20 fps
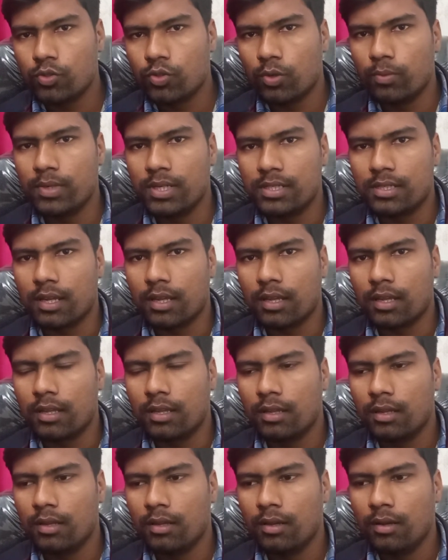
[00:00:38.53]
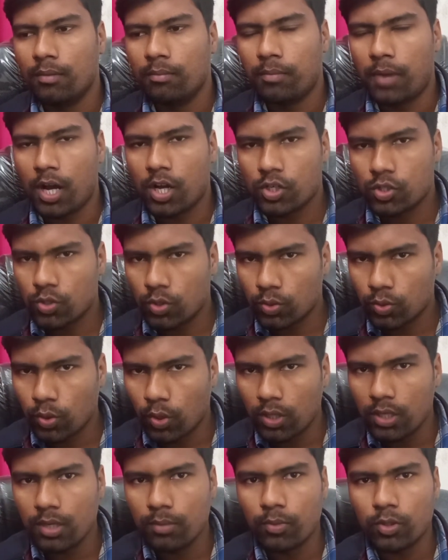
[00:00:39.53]
জমে যায় মাংস
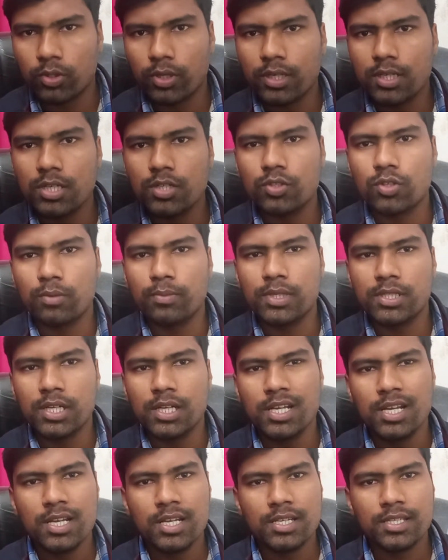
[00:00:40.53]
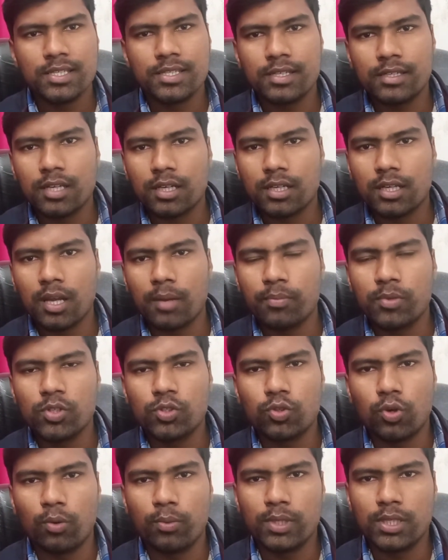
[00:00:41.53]
থলির মতো একটি জমে যায় যেটা কি আপনি
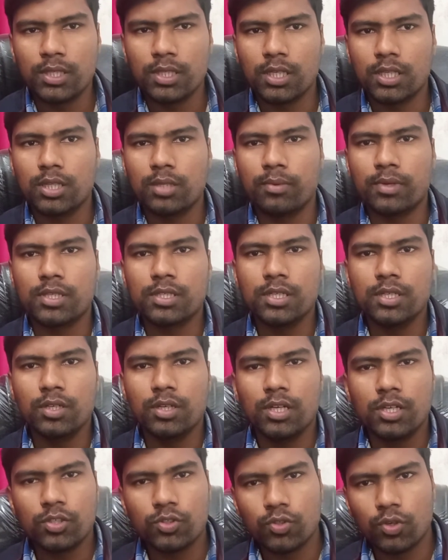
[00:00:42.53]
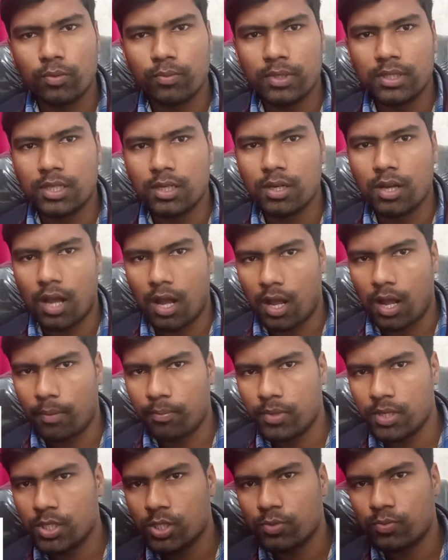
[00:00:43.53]
ছবিতে দেখতে পাচ্ছেন এই ছবিতে
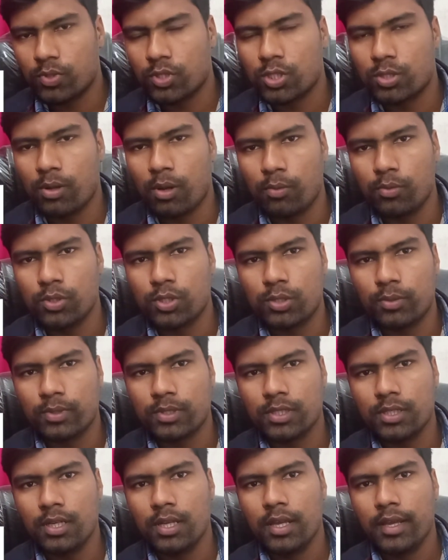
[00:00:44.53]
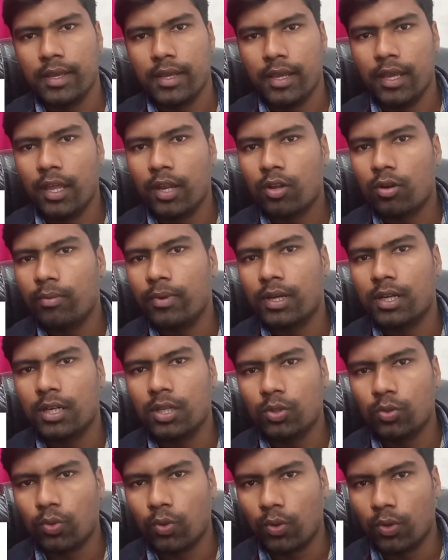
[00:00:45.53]
আপনি স্পষ্টভাবে বুঝতে পাচ্ছেন এরকম
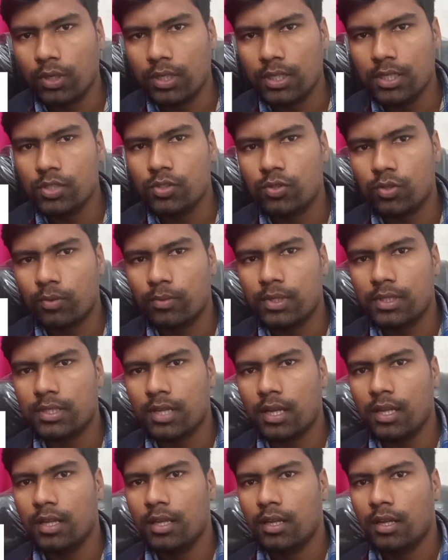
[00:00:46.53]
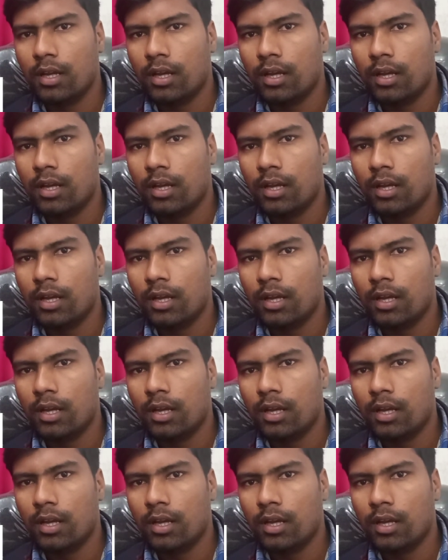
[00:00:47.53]
একটি থলি জমে যায়